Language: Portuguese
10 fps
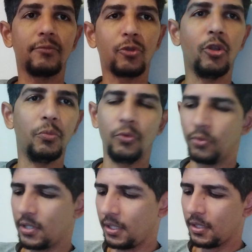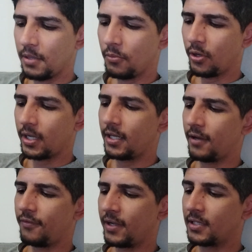todo mundo que, que mora aqui
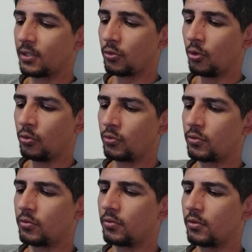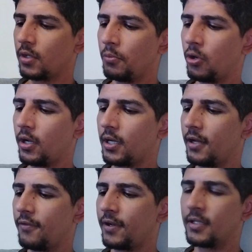na França, todos que moram aqui
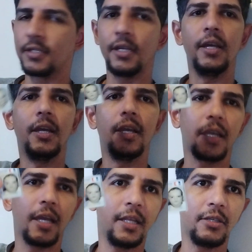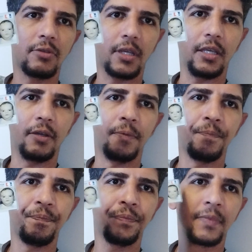na França, querem isso aqui, ó.
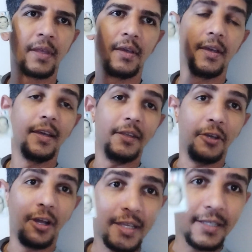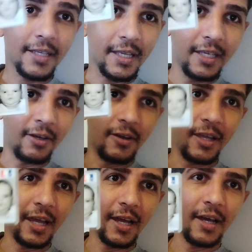E olha que isso aqui, ó,
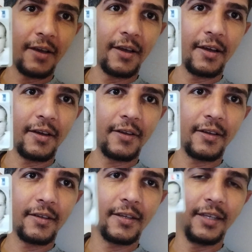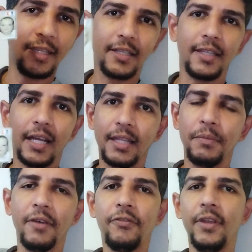é a identidade da
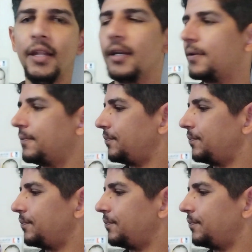minha filha,